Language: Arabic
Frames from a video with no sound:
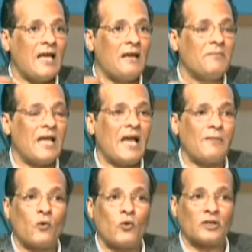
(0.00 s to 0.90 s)

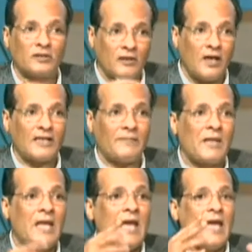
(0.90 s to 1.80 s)
ملعب كرة قدم
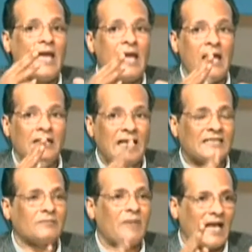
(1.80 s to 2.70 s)

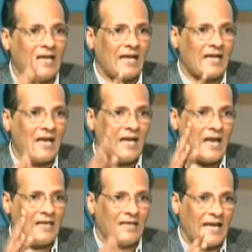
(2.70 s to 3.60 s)
يسمح لك
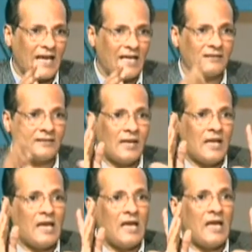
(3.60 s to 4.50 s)
الجهاز
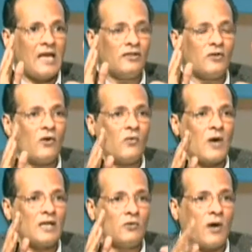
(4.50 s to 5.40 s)
ان
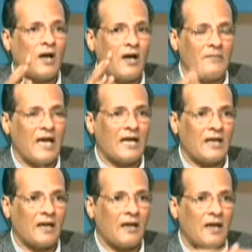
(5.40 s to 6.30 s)
هو يوقع معك
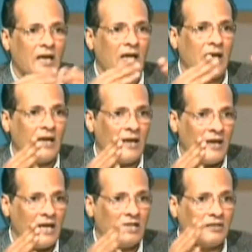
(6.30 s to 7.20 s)

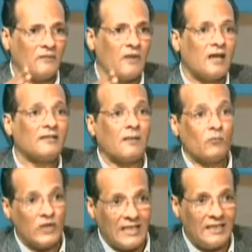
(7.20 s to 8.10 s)
اتفاق
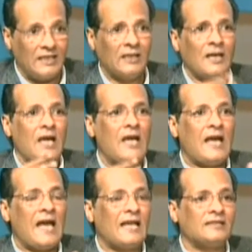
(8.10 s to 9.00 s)
تمويلي
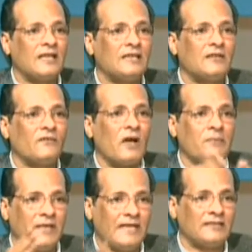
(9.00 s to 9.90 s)
هذا الاتفاق
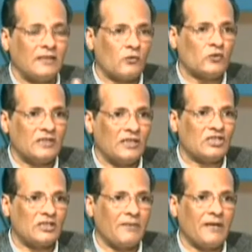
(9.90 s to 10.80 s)
بحيث يكون سن
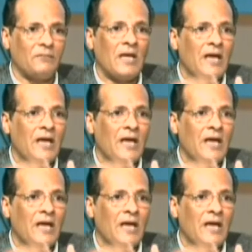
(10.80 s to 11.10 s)
الشباب